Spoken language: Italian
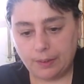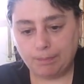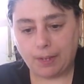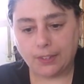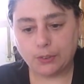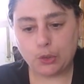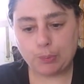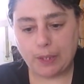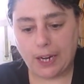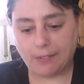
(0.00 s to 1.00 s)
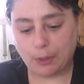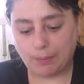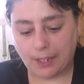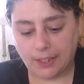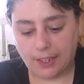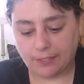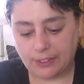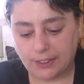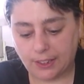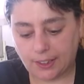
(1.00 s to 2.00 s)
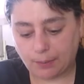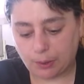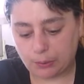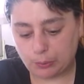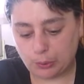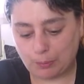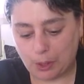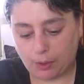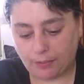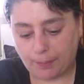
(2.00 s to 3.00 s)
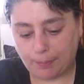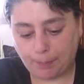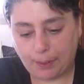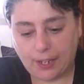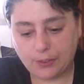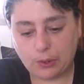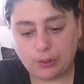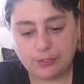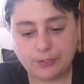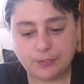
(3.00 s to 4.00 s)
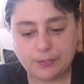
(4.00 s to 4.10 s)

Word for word: ma non speravo mai nella vita che qualcuno me lo avrebbe preso